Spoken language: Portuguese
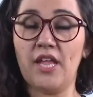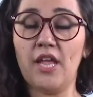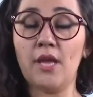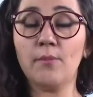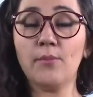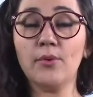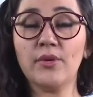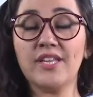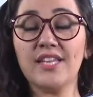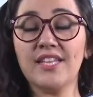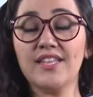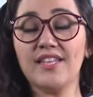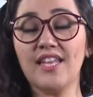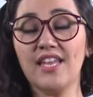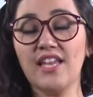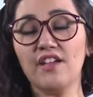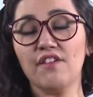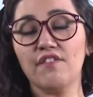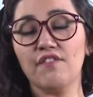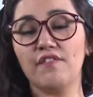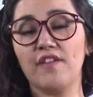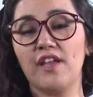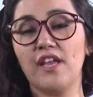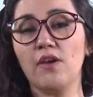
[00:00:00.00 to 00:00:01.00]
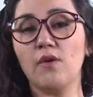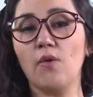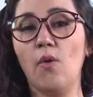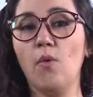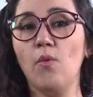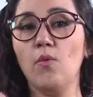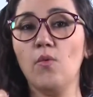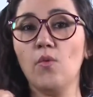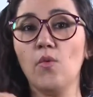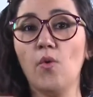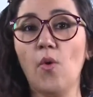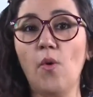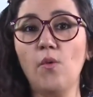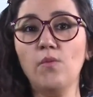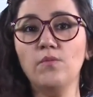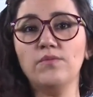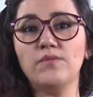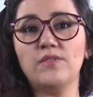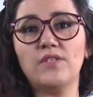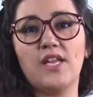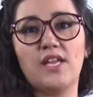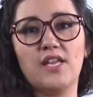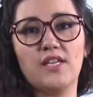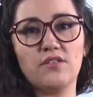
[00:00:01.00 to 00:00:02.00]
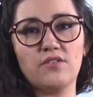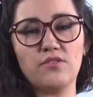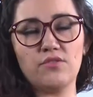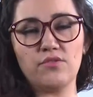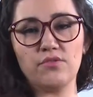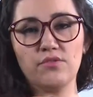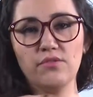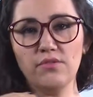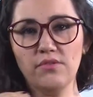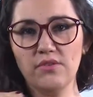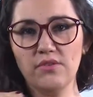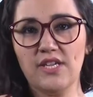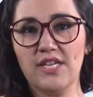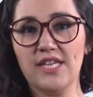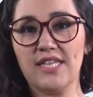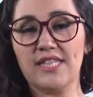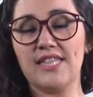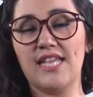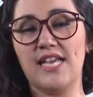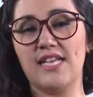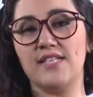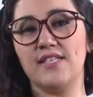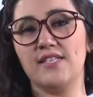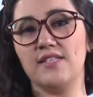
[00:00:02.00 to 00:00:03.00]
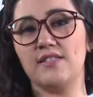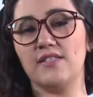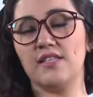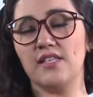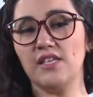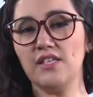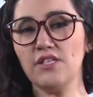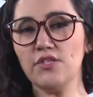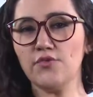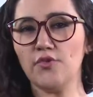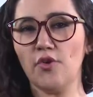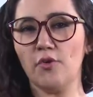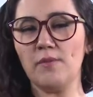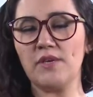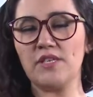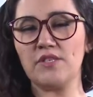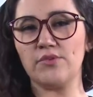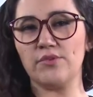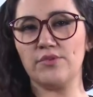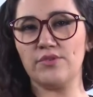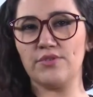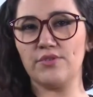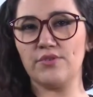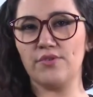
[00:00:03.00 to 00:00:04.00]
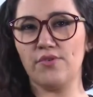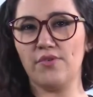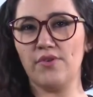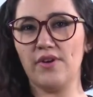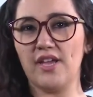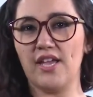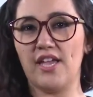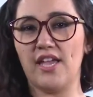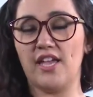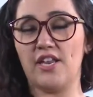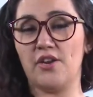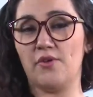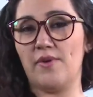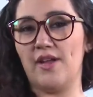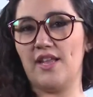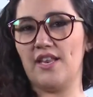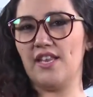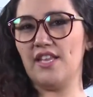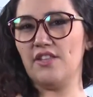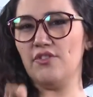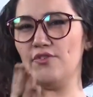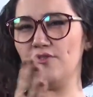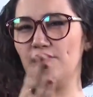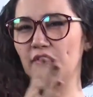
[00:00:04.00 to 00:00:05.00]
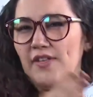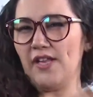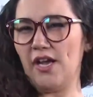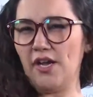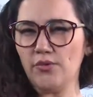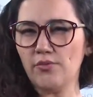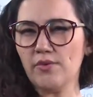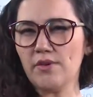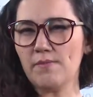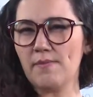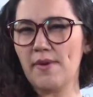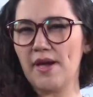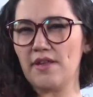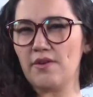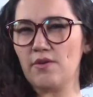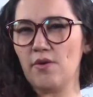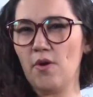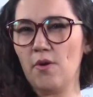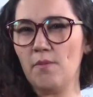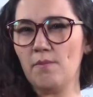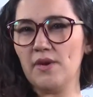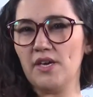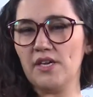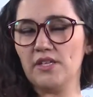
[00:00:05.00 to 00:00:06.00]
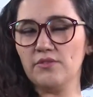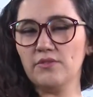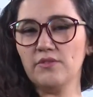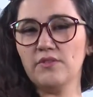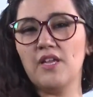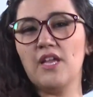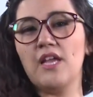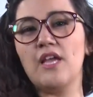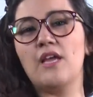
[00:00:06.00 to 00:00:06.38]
porque tem a ver com o contexto dessas transformações que ocorreram ali do final do Império Romano